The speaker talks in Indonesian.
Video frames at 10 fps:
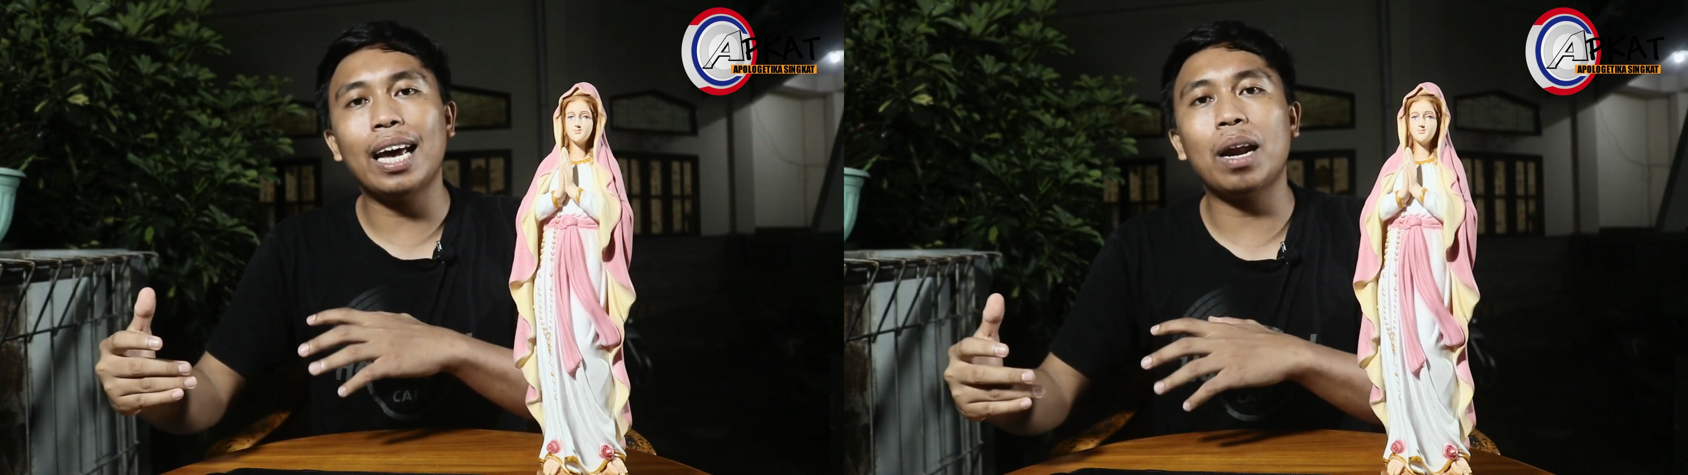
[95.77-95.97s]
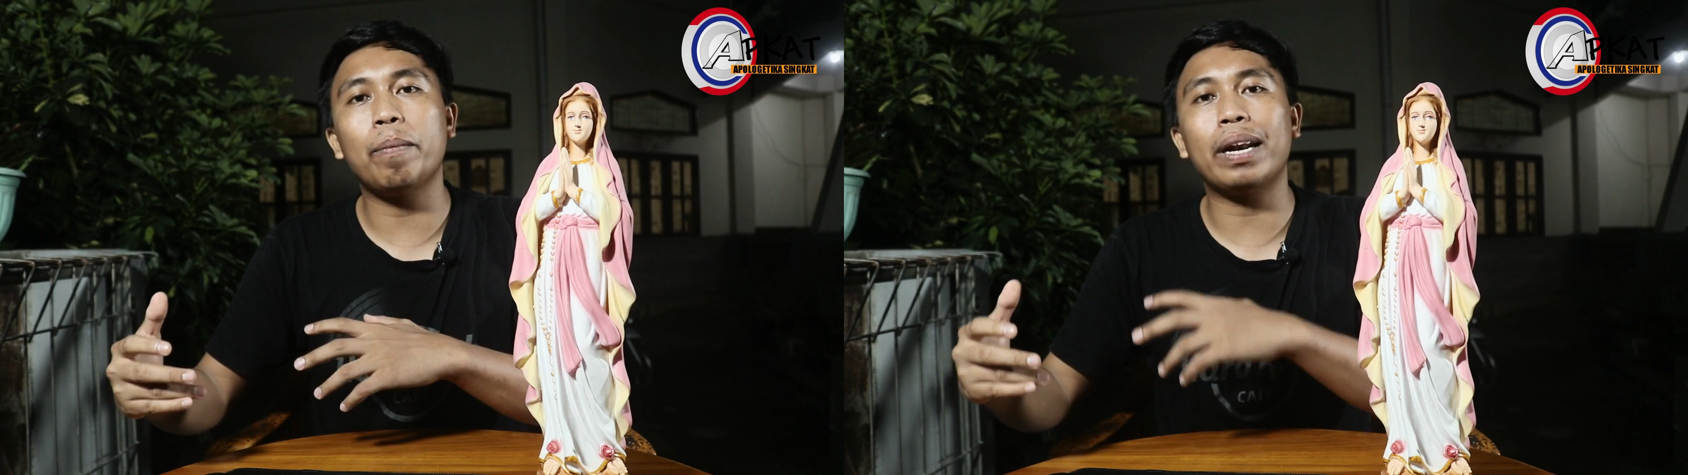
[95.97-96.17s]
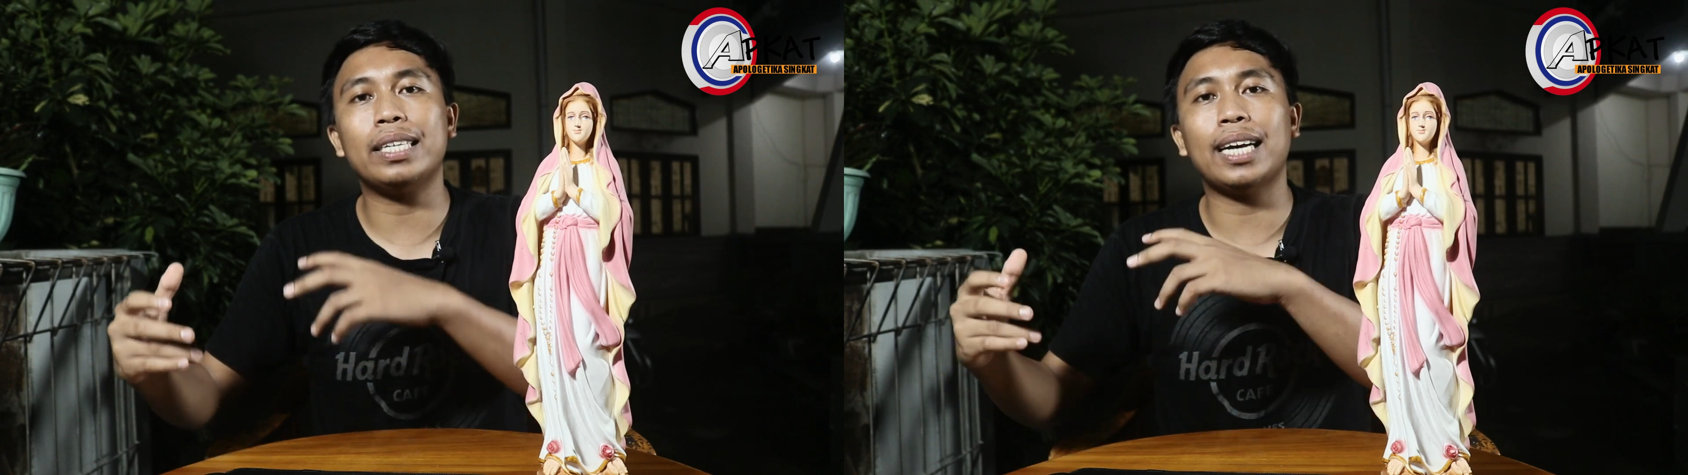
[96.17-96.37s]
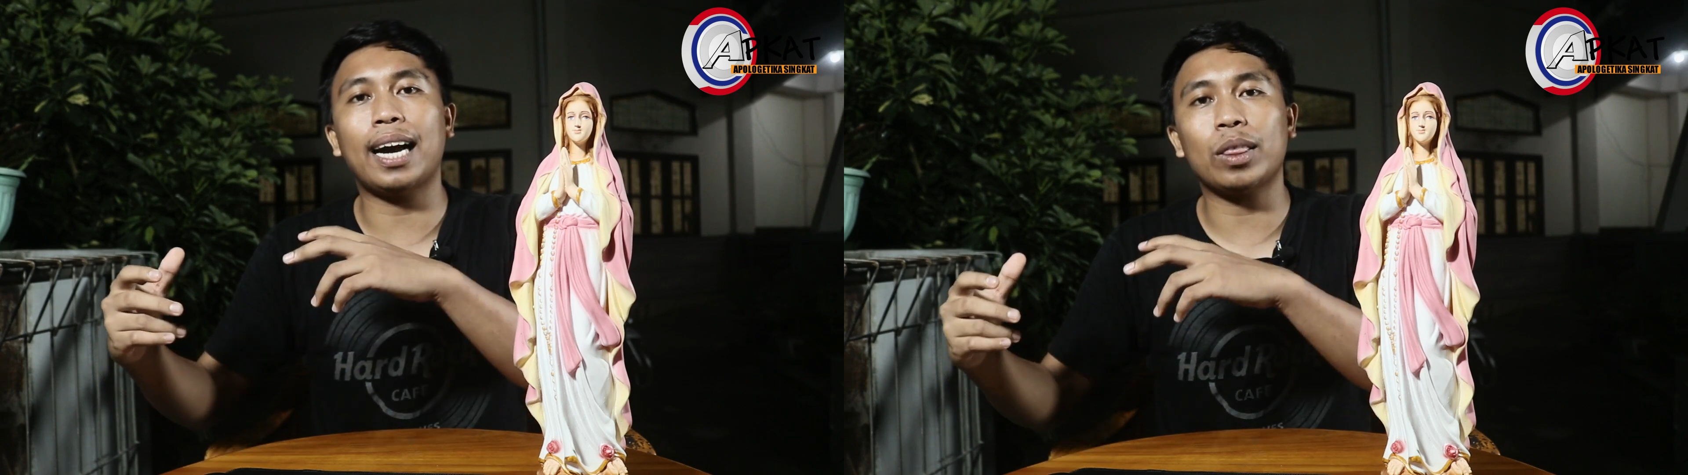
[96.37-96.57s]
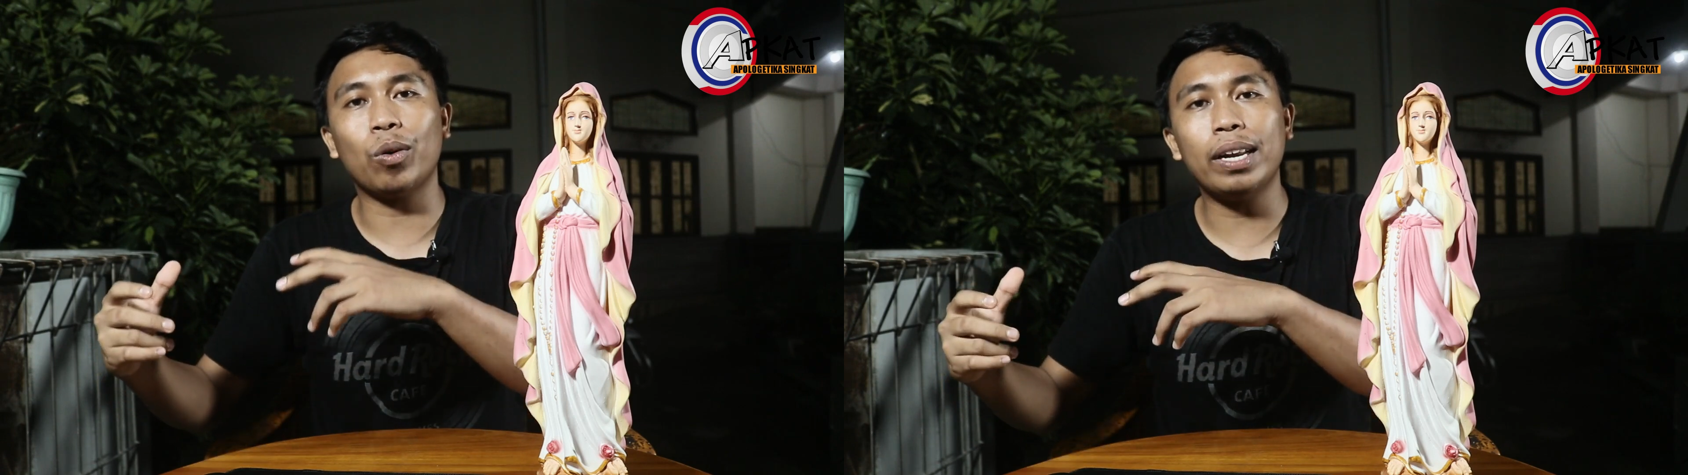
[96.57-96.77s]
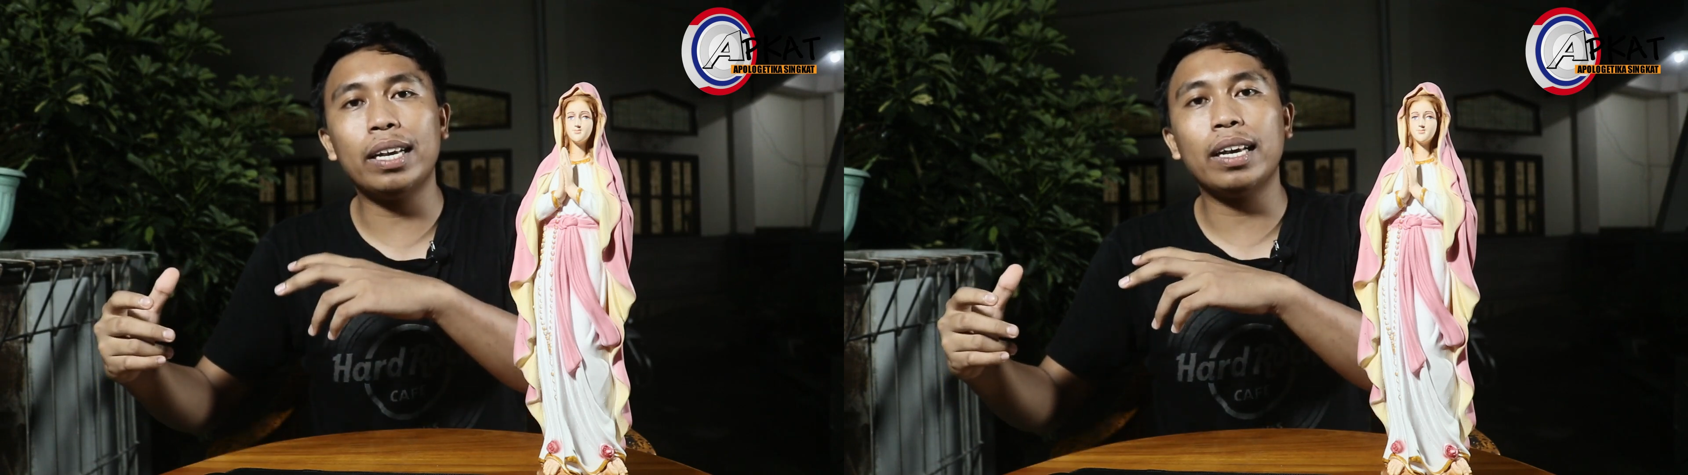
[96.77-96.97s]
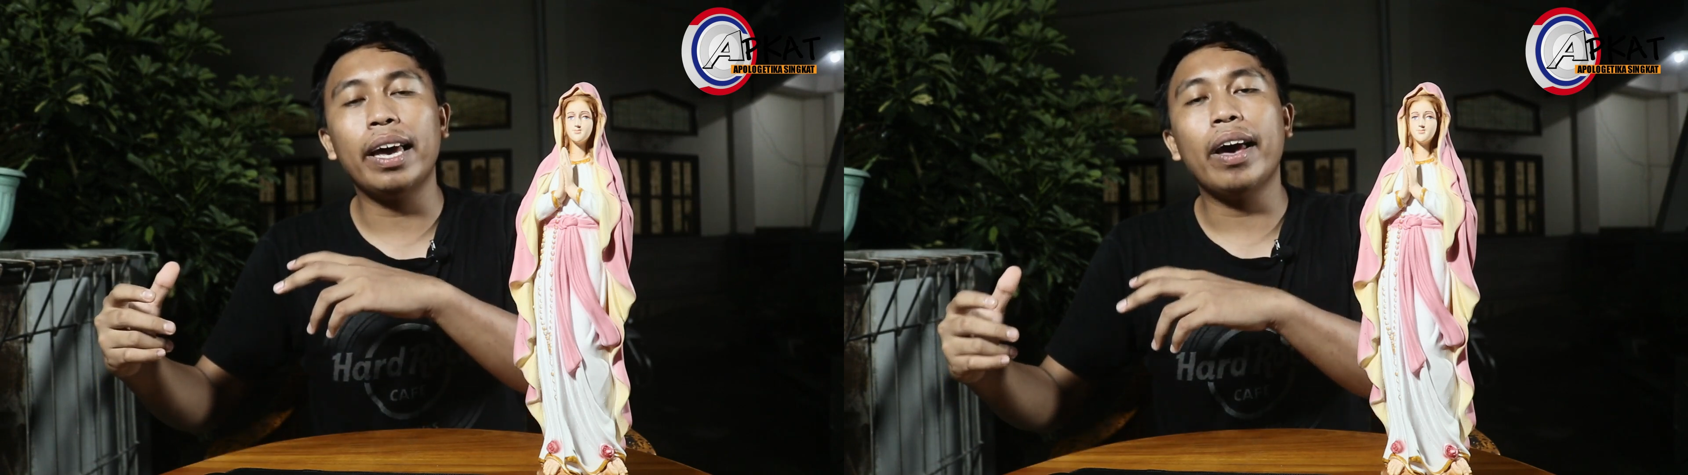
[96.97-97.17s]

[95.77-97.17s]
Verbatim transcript: dalam gereja Katolik